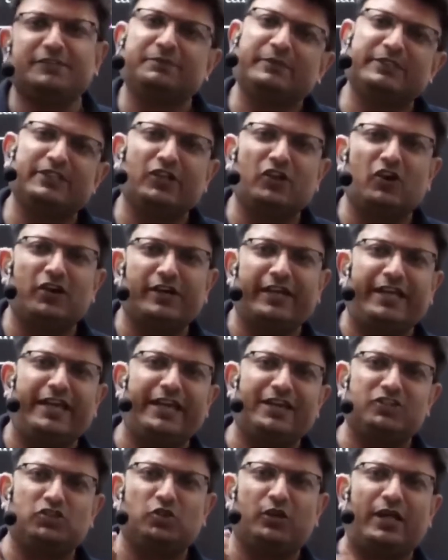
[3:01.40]
में से नौ किए
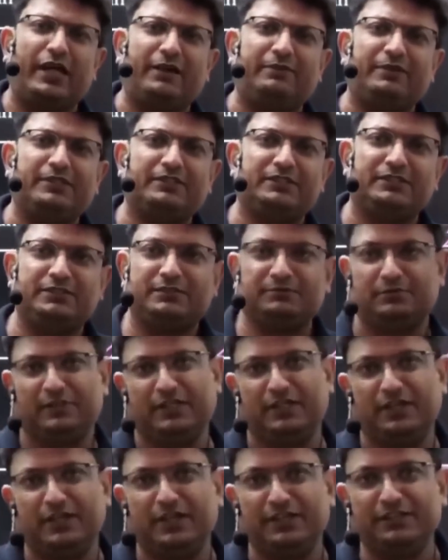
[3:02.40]
एक छोड़ा है बस
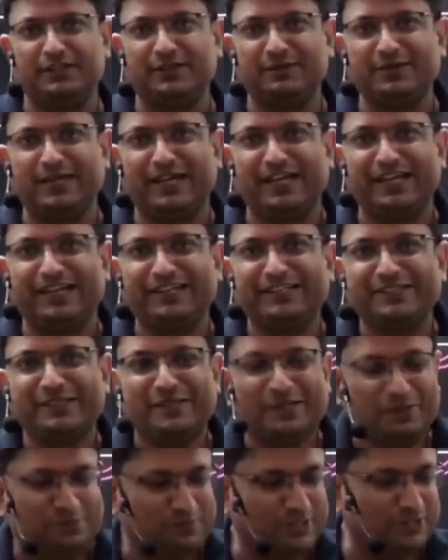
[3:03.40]
मैंने गजब यार
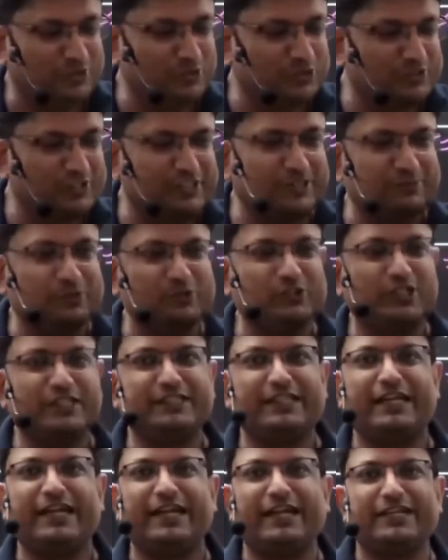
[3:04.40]
फिर दूसरे से पूछा
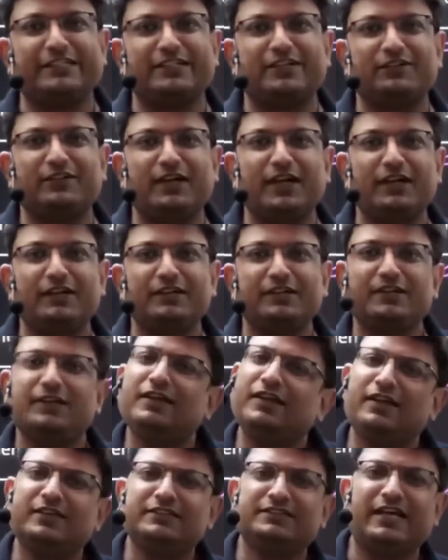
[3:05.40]
तेरा कैसा हुआ
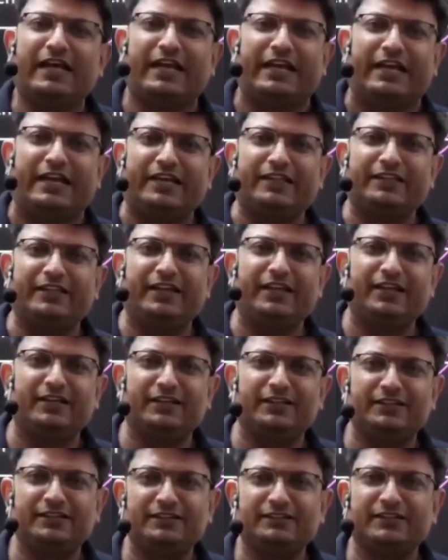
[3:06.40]
सारे कर दिए
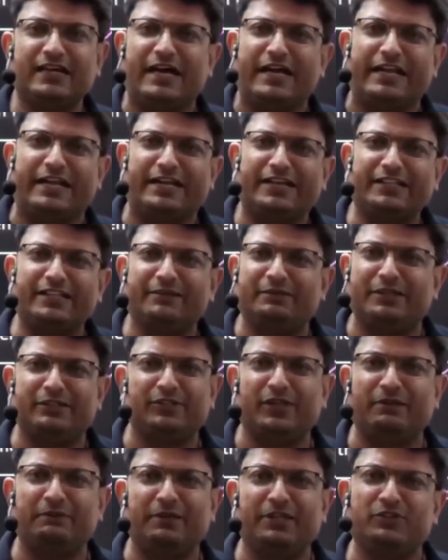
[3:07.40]
सारे कर दिए मैंने
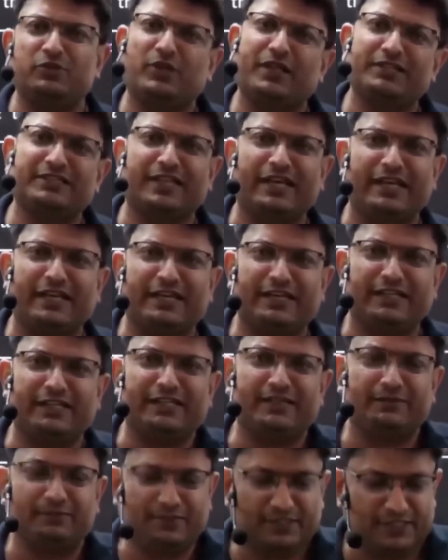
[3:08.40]
तो एक भी नहीं छोड़ा सारे कर
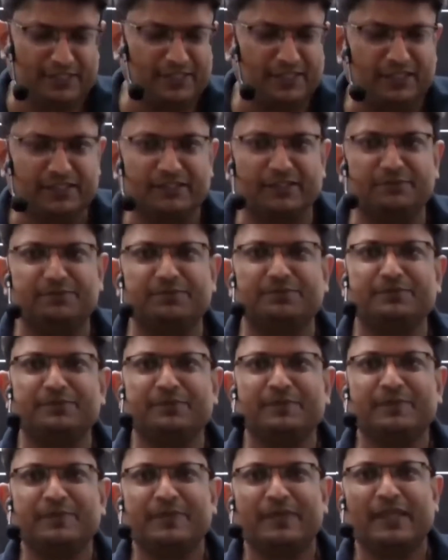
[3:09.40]
दिए मैंने गजब
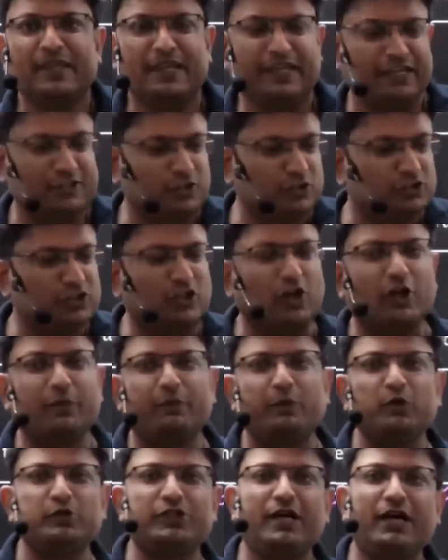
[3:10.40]
एक दो से और
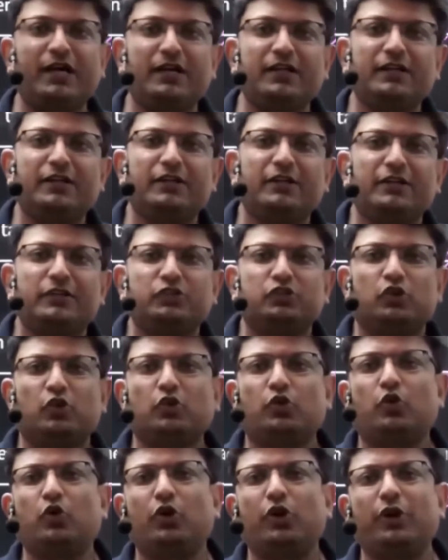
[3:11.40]
पूछा तो
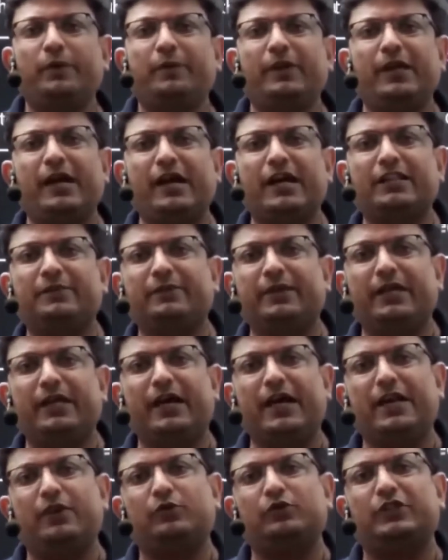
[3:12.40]
कोई भी आदमी
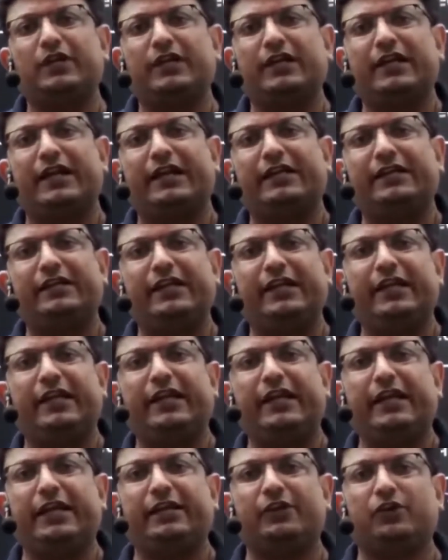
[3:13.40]
यार उधर
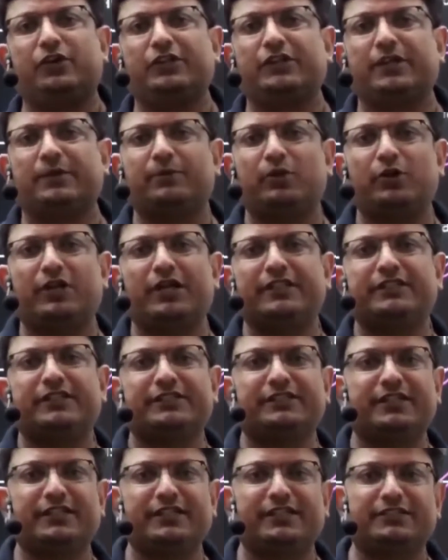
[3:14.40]
98 और इधर बोल रहा है
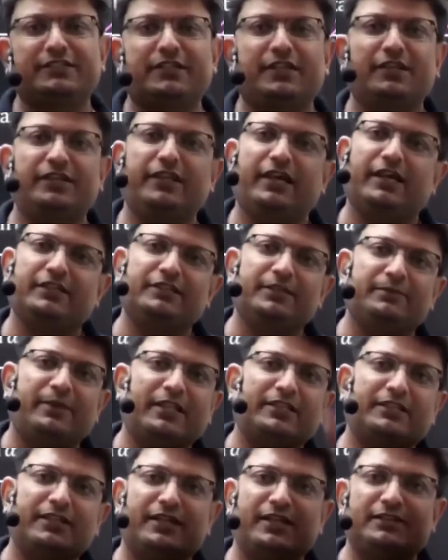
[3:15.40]
दस के दस कर दिए ऐसी
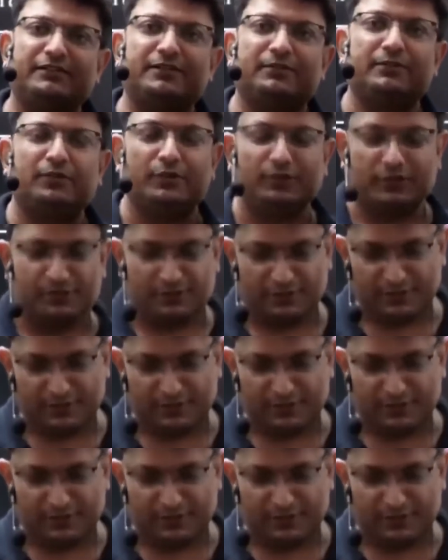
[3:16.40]
बात कर रहे हैं सब लोग